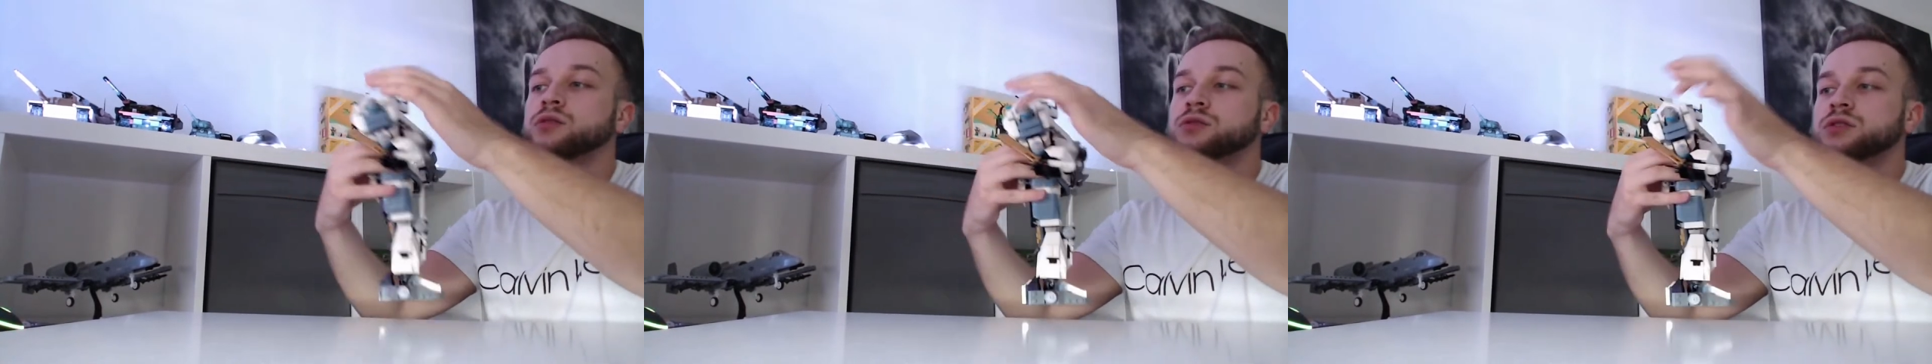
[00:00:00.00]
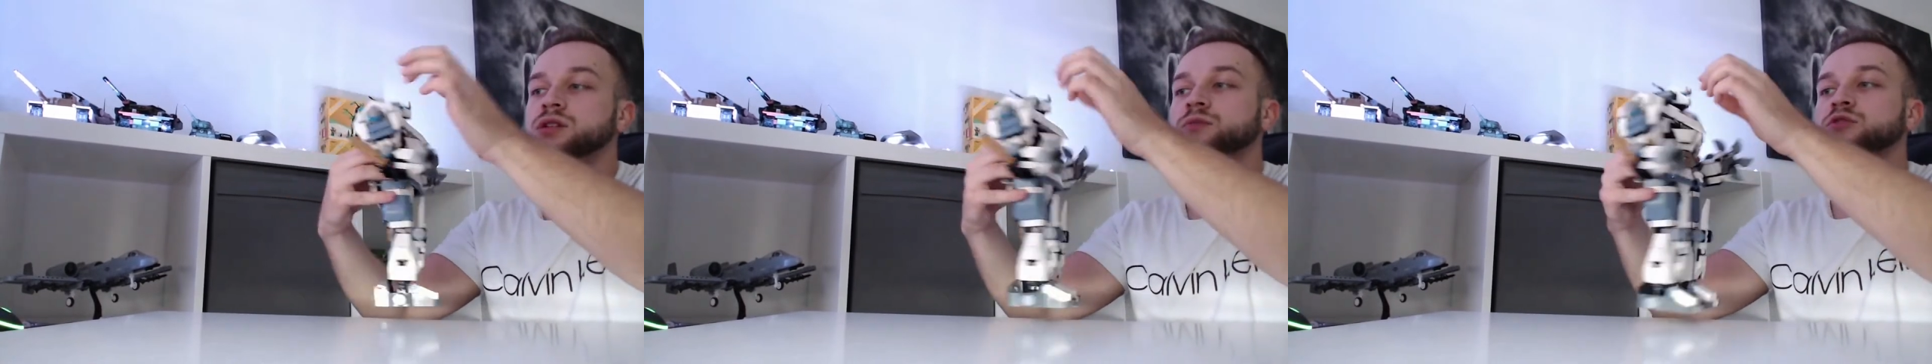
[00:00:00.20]

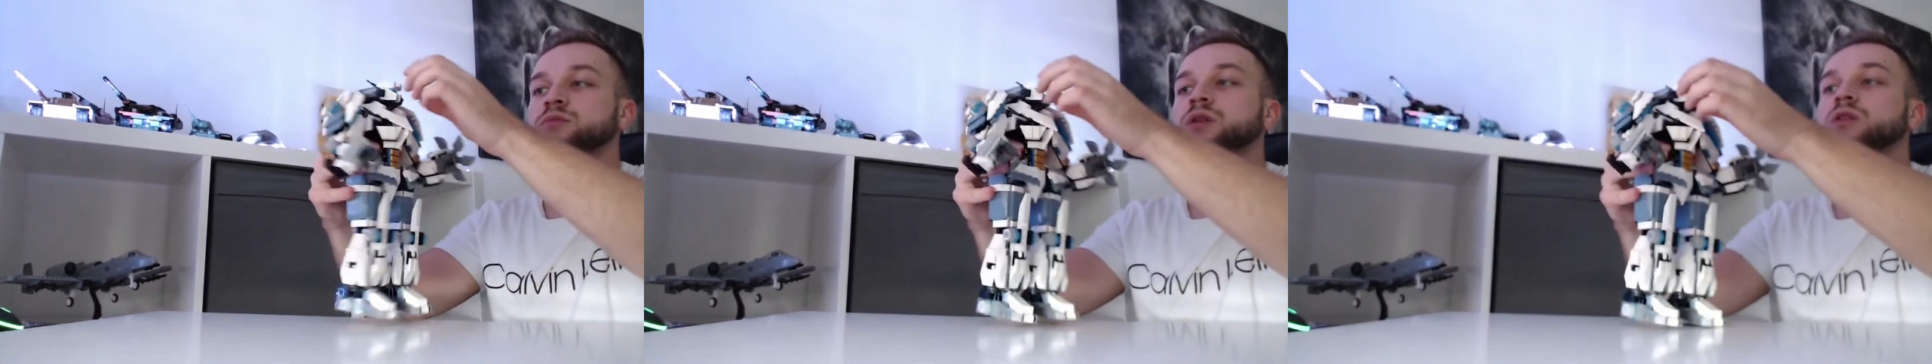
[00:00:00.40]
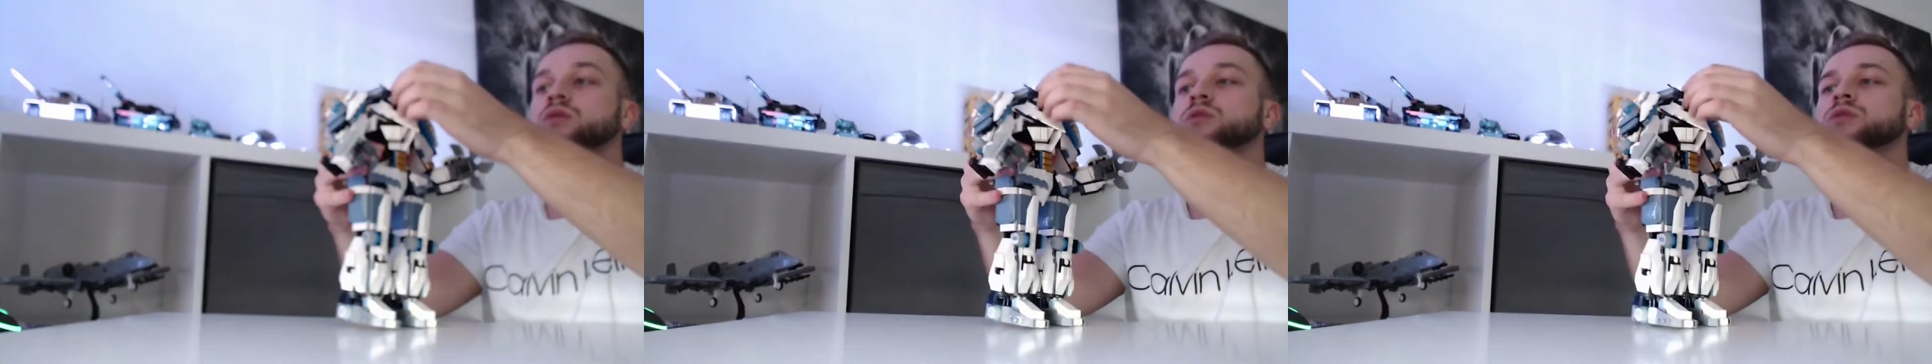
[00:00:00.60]

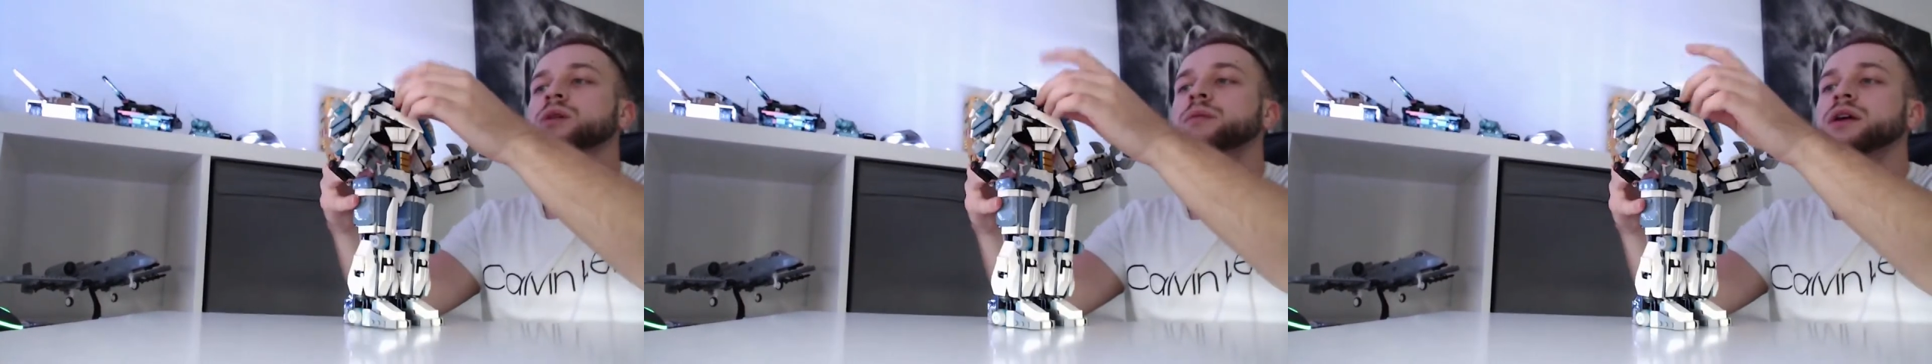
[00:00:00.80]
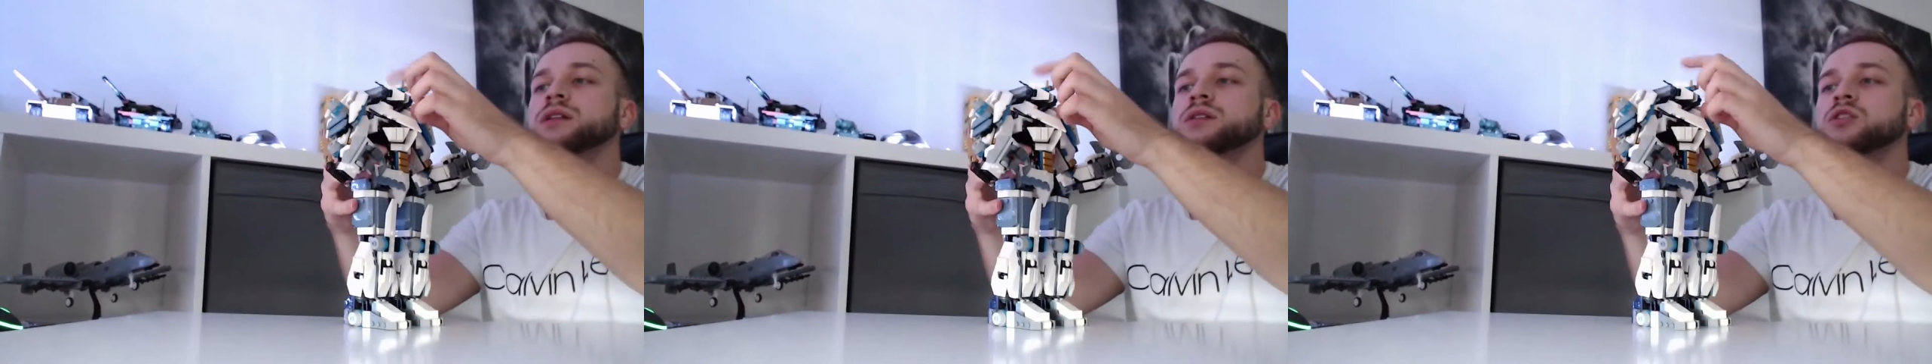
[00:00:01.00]
zusammenzubauen und am
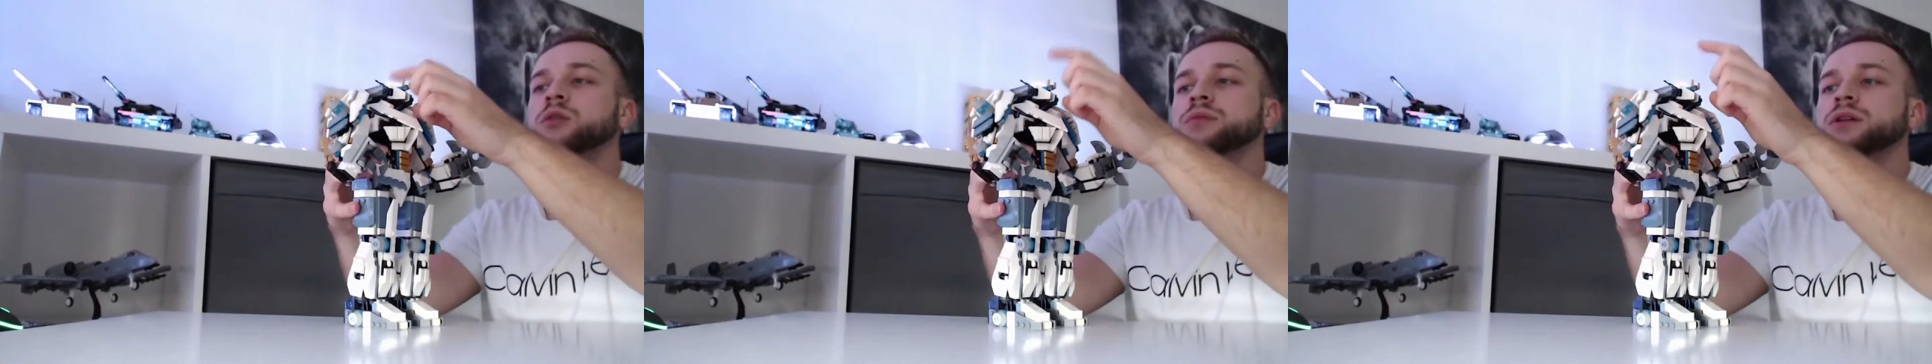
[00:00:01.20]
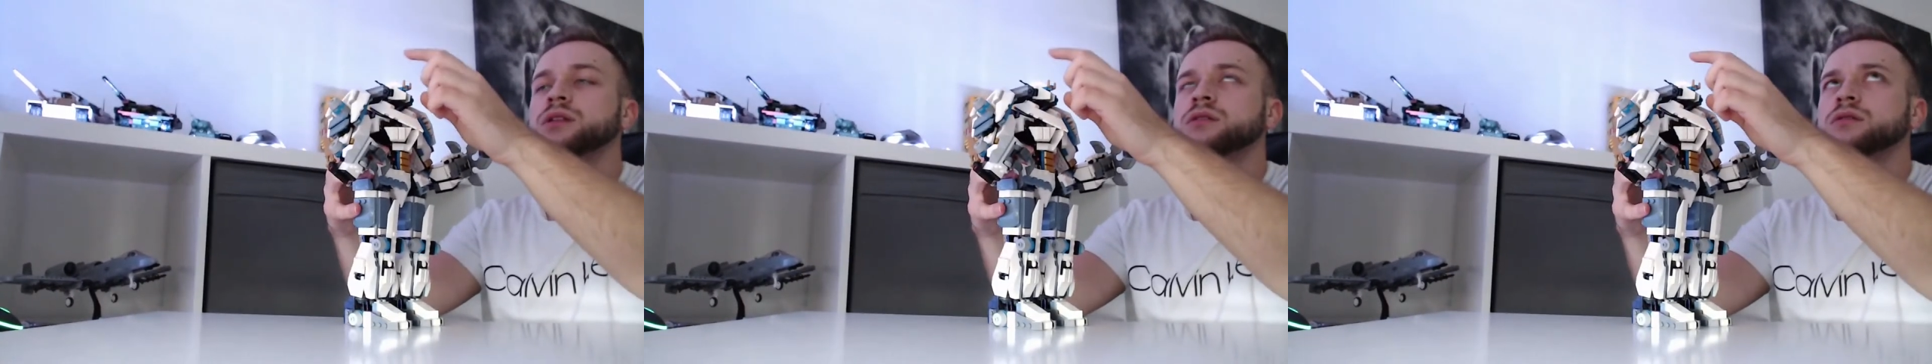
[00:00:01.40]
Ende
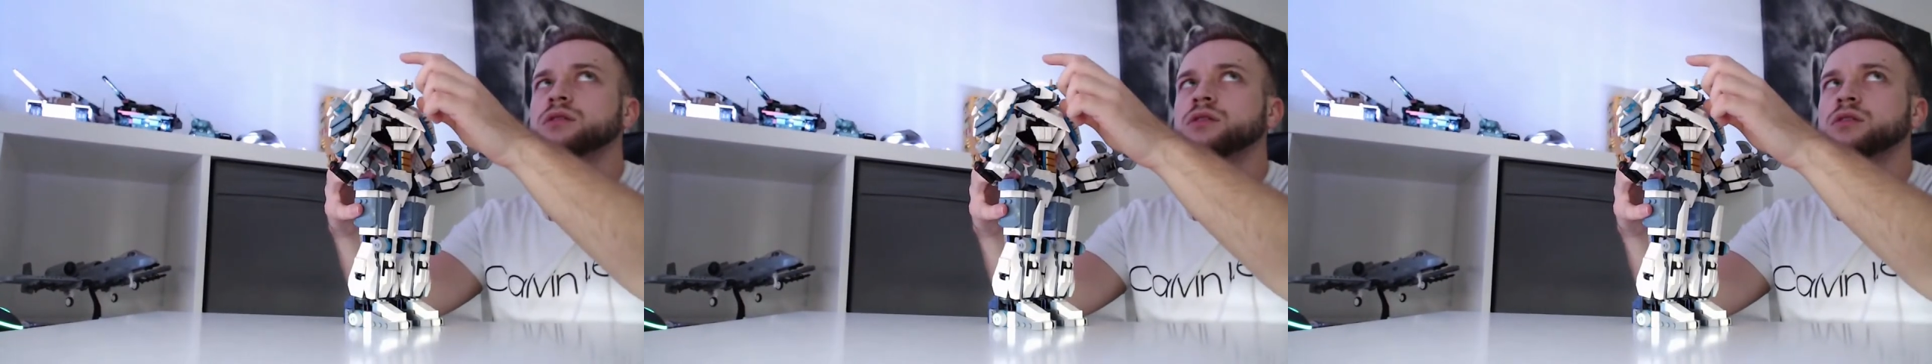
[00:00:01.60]
kommt dann